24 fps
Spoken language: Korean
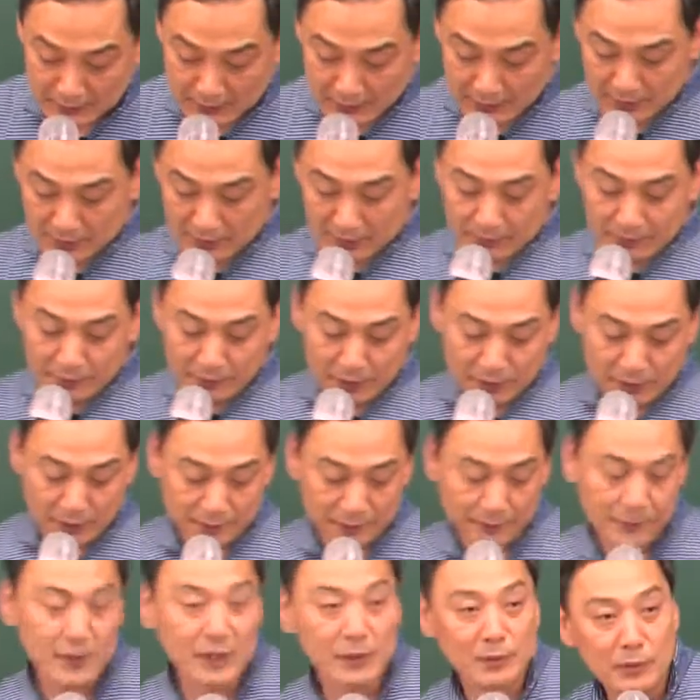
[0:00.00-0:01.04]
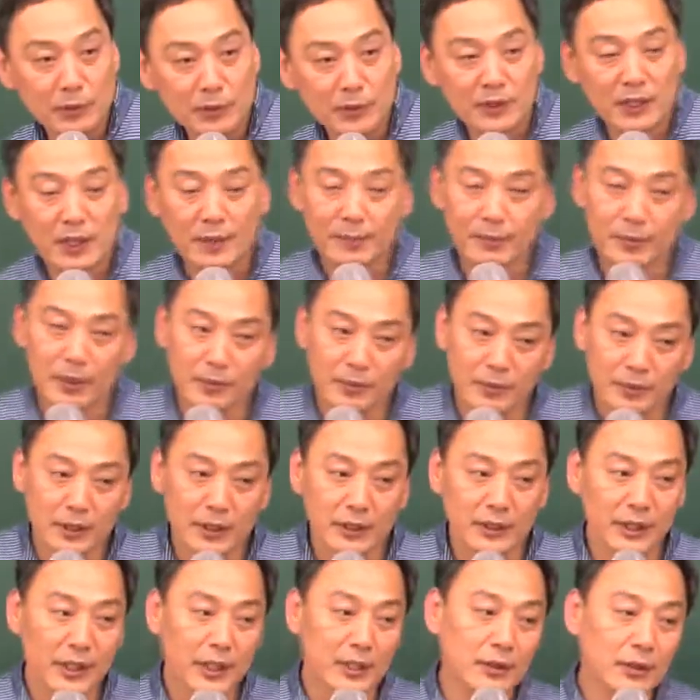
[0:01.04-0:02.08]
자, 3번은 이문 3번 문제
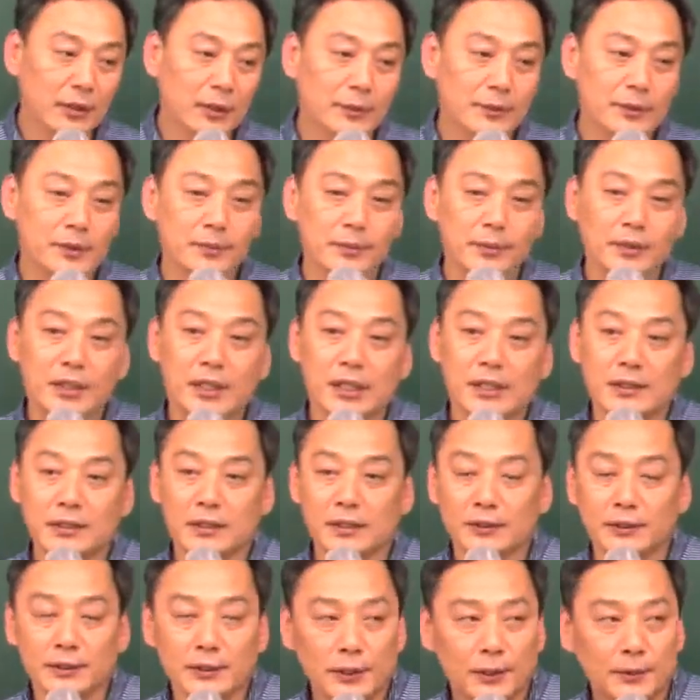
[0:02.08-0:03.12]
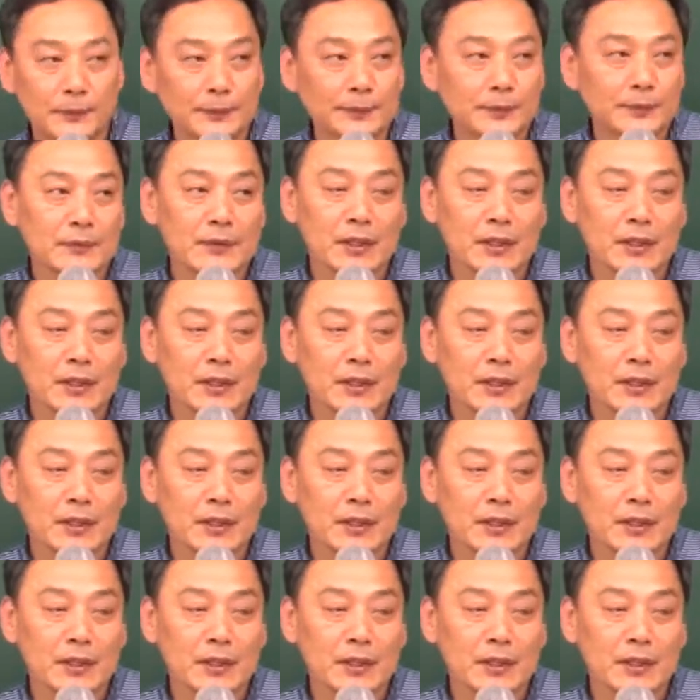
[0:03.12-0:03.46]
꽤 어렵습니다. 사실은요.